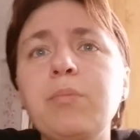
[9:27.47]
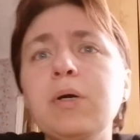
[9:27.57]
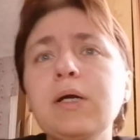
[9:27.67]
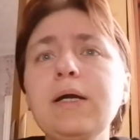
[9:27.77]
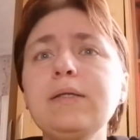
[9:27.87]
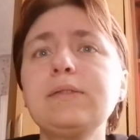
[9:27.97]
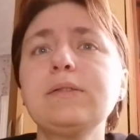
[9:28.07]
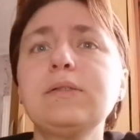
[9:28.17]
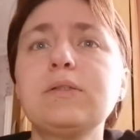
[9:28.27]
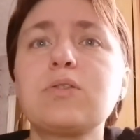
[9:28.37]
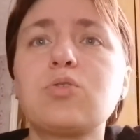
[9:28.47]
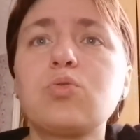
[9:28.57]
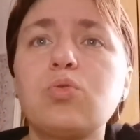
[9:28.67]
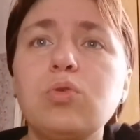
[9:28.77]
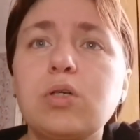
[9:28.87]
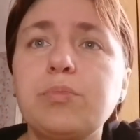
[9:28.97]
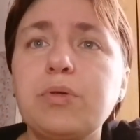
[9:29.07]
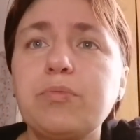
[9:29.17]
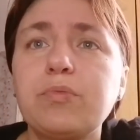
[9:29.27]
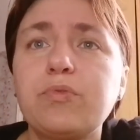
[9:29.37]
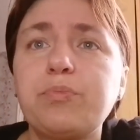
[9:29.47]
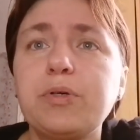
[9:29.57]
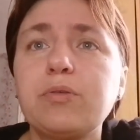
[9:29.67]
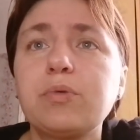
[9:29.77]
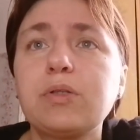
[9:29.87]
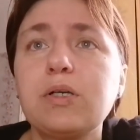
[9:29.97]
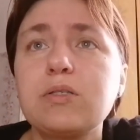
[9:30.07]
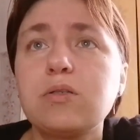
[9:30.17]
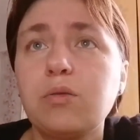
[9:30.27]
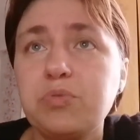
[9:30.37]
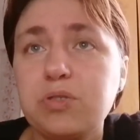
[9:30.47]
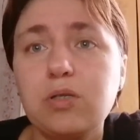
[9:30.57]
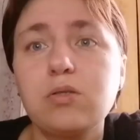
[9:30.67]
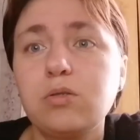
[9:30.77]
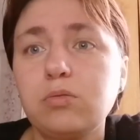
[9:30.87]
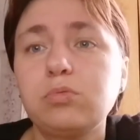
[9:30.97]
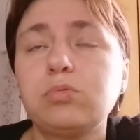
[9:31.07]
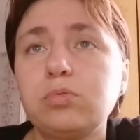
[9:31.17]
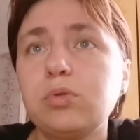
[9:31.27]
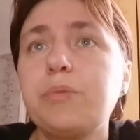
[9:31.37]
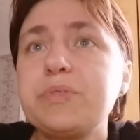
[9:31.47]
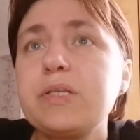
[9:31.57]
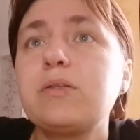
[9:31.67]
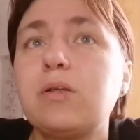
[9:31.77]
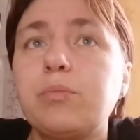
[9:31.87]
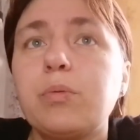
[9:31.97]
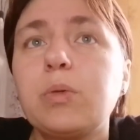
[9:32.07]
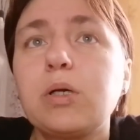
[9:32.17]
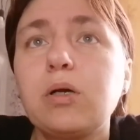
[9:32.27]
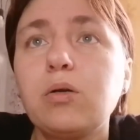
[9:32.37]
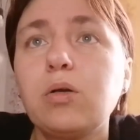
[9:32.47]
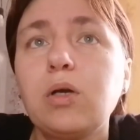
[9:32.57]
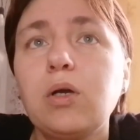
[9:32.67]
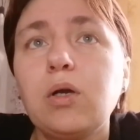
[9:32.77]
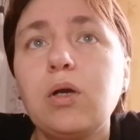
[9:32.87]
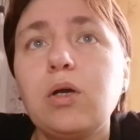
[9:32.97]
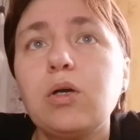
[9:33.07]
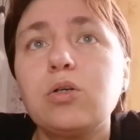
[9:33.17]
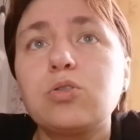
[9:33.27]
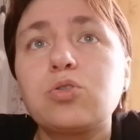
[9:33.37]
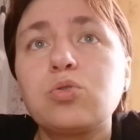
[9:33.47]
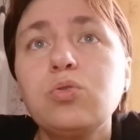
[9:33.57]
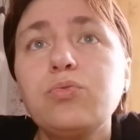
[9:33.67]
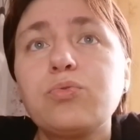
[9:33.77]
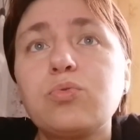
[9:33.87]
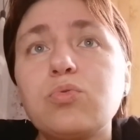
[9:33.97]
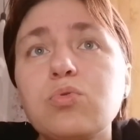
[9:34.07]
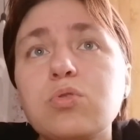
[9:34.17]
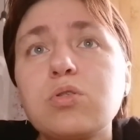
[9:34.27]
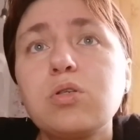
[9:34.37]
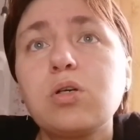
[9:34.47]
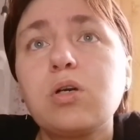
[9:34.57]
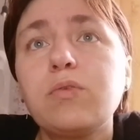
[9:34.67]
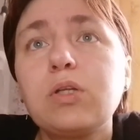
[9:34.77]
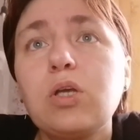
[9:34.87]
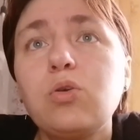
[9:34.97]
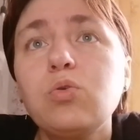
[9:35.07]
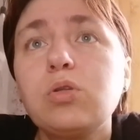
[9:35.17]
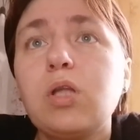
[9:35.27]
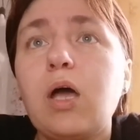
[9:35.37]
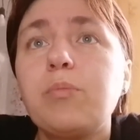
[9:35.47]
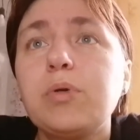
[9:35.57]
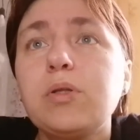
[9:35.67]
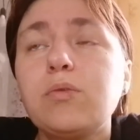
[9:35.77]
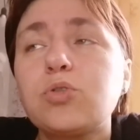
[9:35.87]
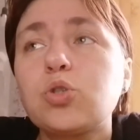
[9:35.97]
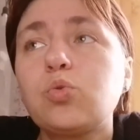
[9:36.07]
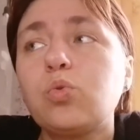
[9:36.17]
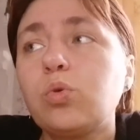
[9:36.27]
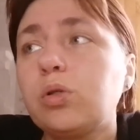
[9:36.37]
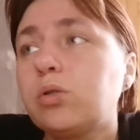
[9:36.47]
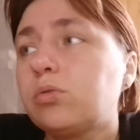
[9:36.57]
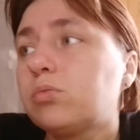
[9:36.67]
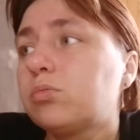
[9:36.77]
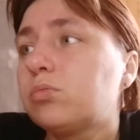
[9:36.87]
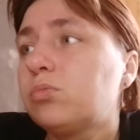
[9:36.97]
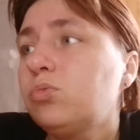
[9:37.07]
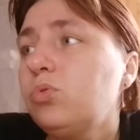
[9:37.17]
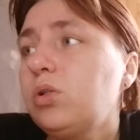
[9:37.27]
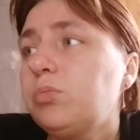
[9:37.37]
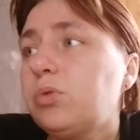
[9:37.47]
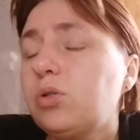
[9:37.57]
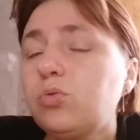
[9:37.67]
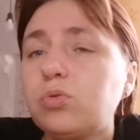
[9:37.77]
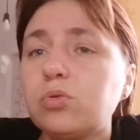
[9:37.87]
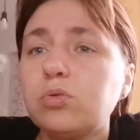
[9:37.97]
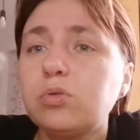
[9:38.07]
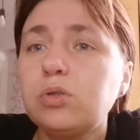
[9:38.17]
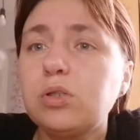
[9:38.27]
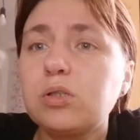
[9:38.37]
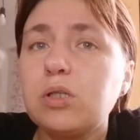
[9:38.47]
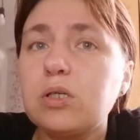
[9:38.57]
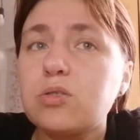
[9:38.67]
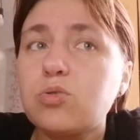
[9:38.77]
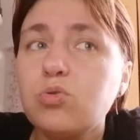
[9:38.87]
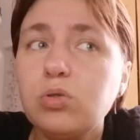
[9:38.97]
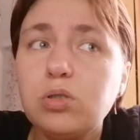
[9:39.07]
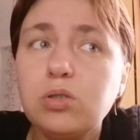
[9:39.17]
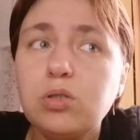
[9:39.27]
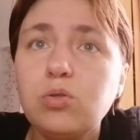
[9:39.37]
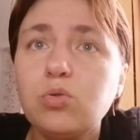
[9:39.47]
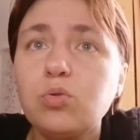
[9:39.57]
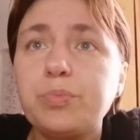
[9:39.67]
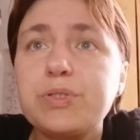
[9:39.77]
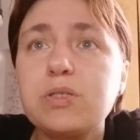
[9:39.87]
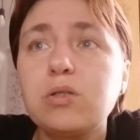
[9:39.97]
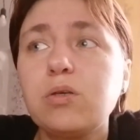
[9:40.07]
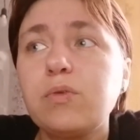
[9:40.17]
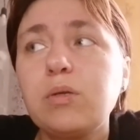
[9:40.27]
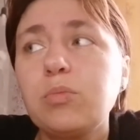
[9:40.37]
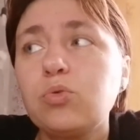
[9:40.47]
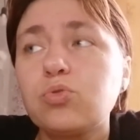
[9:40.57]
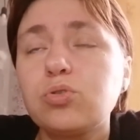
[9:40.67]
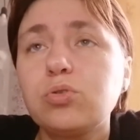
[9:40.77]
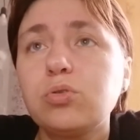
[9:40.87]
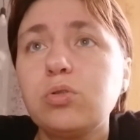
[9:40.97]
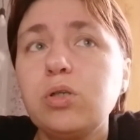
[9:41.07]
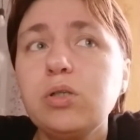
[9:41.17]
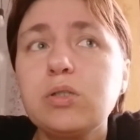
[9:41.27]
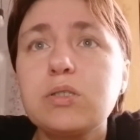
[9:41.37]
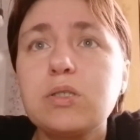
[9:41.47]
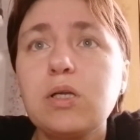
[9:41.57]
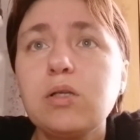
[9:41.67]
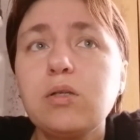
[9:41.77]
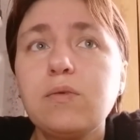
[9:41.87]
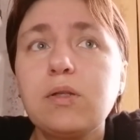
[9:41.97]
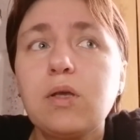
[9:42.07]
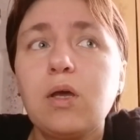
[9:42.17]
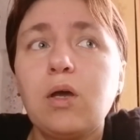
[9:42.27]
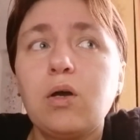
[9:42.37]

Помогайте с уроками в первом классе обязательно. Обязательно помогаю. Что вкусненького дают на обеды в школе? Ну, им дают э, иногда соки дают, но в последнее время уже редко стали давать